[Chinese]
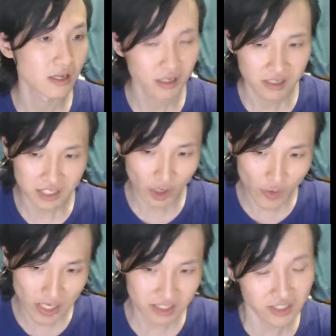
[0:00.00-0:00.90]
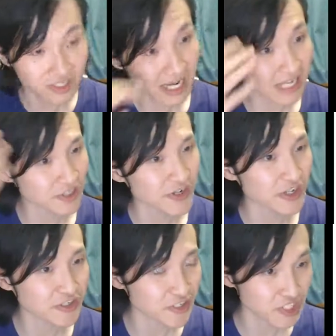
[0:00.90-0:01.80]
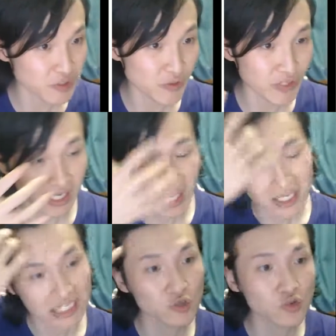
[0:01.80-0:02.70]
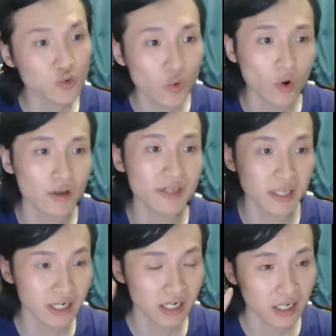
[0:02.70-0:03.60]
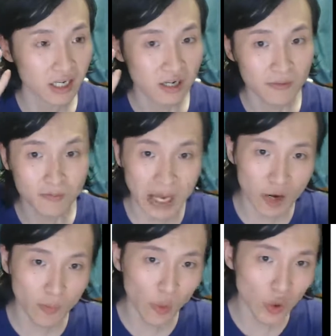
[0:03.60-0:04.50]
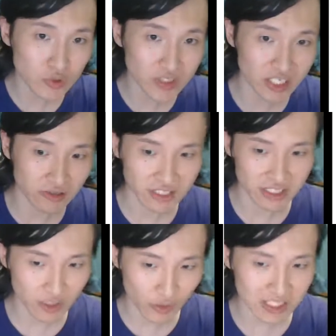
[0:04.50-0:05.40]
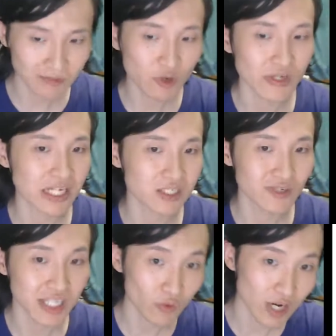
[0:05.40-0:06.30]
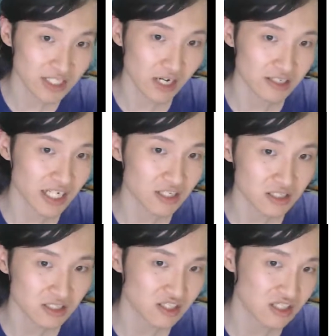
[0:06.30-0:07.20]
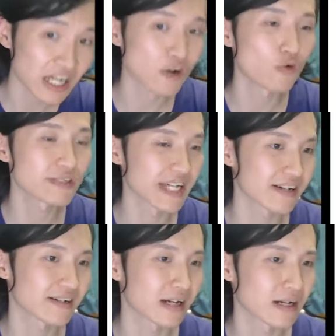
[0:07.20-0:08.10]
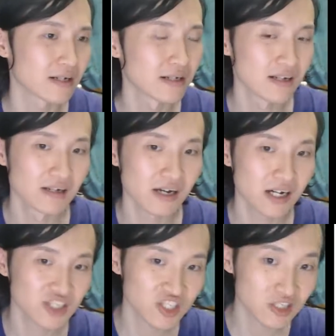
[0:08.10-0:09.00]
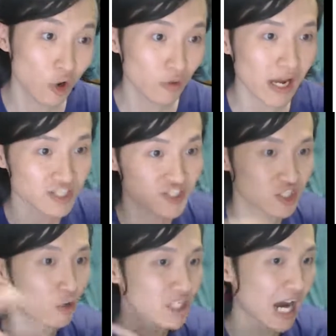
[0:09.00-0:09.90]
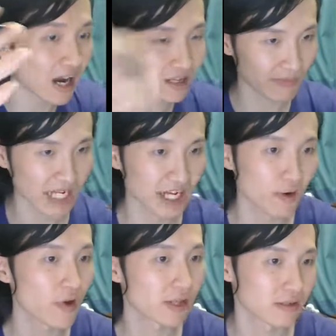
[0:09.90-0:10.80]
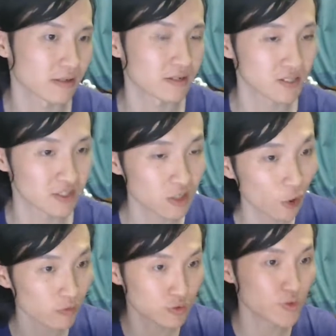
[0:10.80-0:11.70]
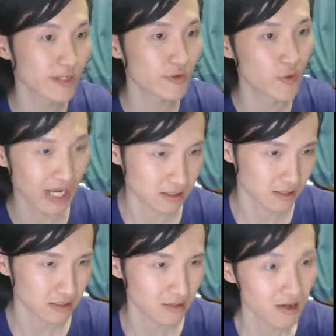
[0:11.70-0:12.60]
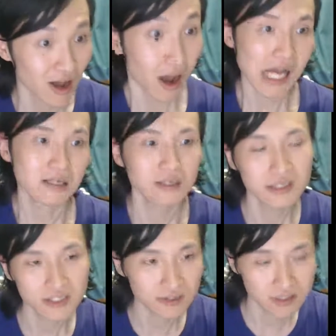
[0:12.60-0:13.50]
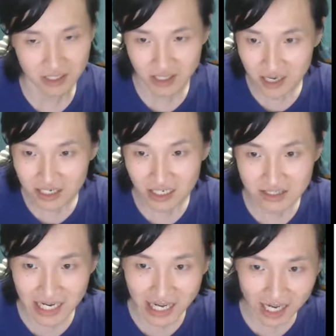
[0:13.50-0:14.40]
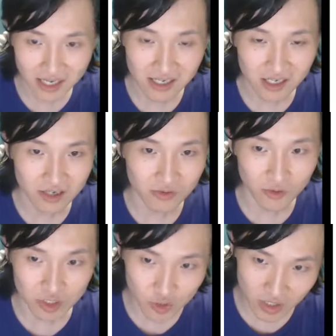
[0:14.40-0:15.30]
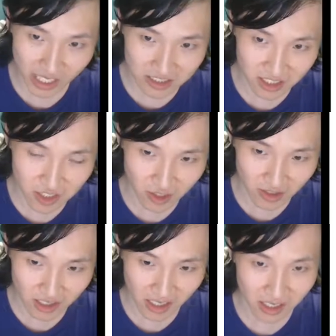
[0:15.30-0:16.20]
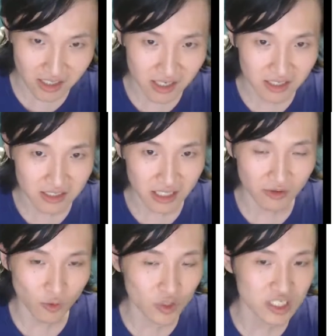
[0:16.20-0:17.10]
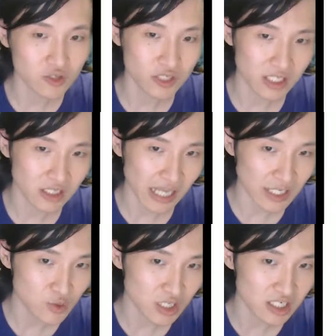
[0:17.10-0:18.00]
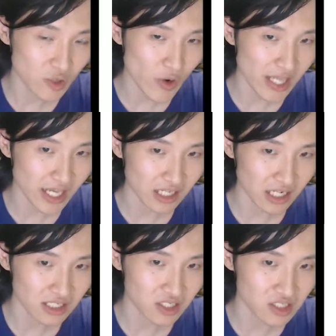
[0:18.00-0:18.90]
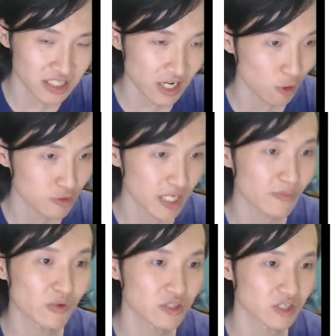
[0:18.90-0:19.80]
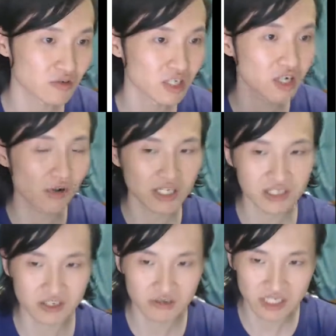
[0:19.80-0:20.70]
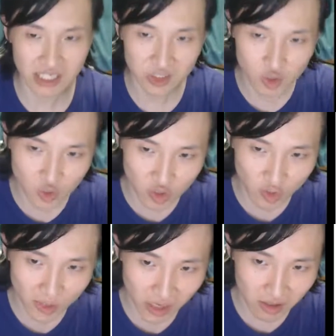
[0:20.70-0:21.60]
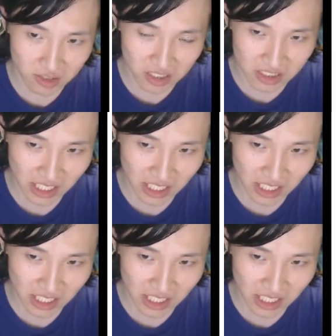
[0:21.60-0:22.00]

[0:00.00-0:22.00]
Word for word: 遥远就是看上去好像是个哲学问题，但是如果你没有破除这个东西，你会怎么回答这个问题？我操！先时间空间给他啊，时空啊，时空长，妈遥远，时空距离远啊，笑死了。然后再来。或者说它是一种啊，那或者说你坦缩到这个原点，它这个时间空间不是一种客观的时间空间，在这数轴表，在